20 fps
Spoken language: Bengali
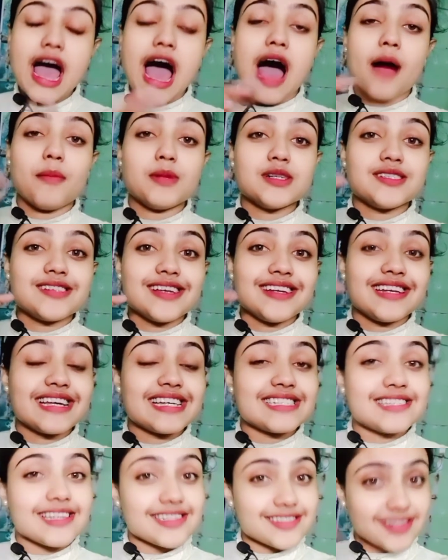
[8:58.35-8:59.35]
আমার চ্যানেলটিকে
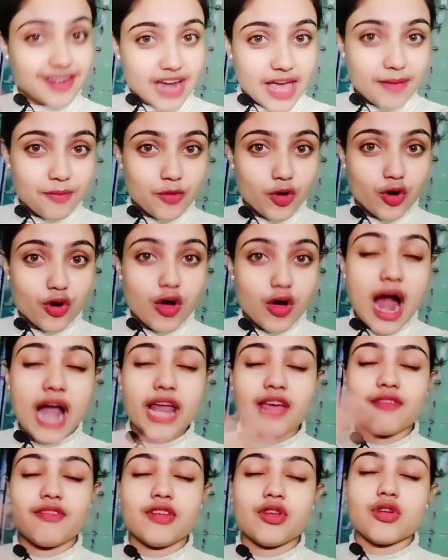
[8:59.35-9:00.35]
সাবস্ক্রাইব করো আর
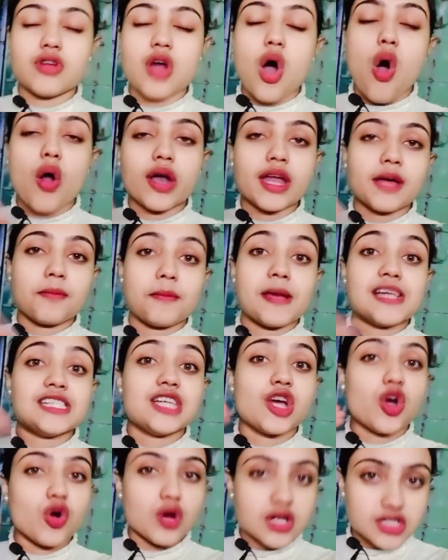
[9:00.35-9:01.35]
এই ভিডিওটা অনেক বেশি
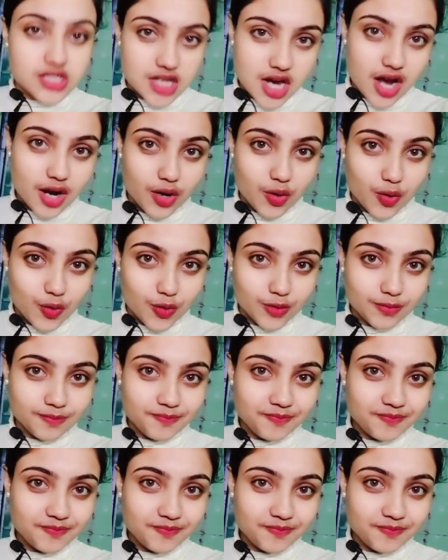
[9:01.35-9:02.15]
করে শেয়ার করো